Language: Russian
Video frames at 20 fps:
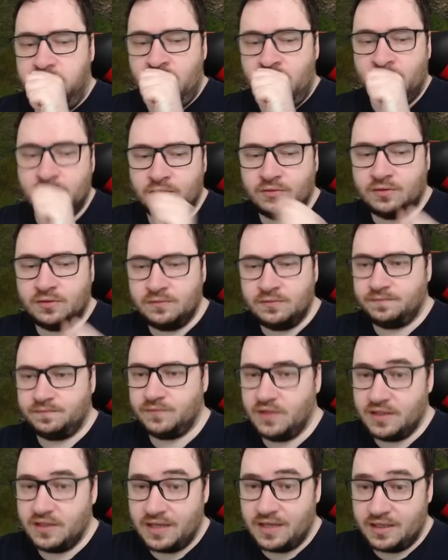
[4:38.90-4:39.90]
Но он
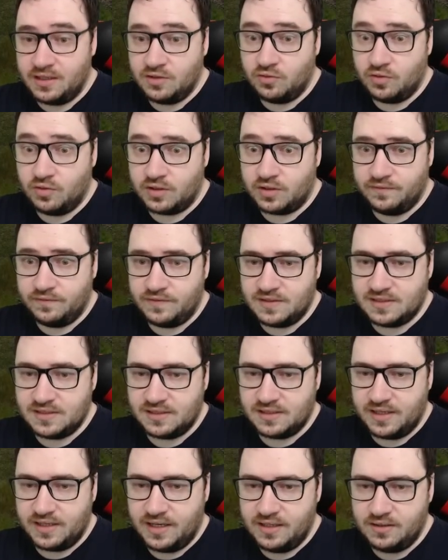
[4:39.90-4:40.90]
никаких орков не
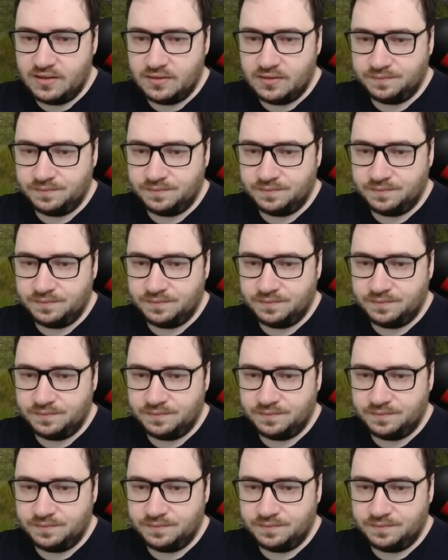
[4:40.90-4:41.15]
загрейдил.